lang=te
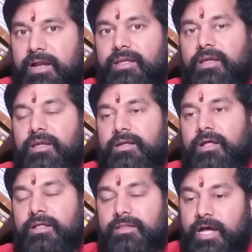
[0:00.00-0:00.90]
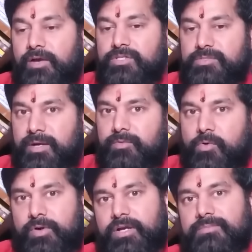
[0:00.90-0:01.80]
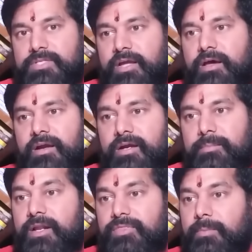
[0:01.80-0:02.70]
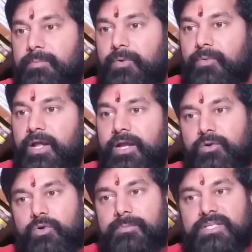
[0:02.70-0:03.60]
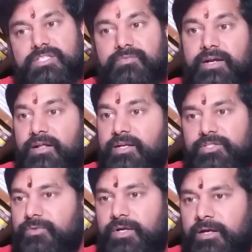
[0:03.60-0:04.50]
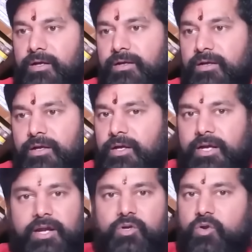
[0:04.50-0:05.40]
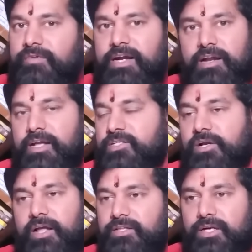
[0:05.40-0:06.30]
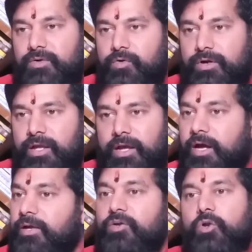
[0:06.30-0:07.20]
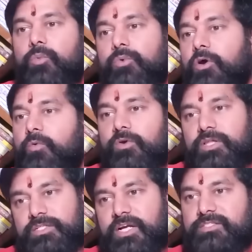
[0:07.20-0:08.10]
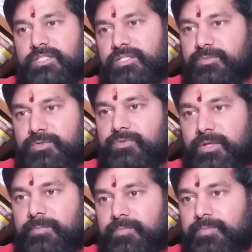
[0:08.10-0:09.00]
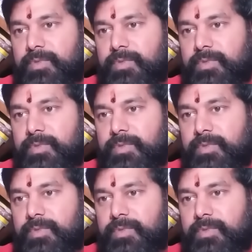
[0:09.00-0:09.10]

దానికి దాని నుంచి మనం ఓవర్కమ్ చేయాలంటే మనకు తప్పకుండా ఇంట్లో మంచి వెంటిలేషన్ ఉండాలి ఇంట్లో వెంటిలేషన్ లేదనుకోండి ఆ ఇంట్లో ఉండకూడదని శాస్త్రం చెప్తుంది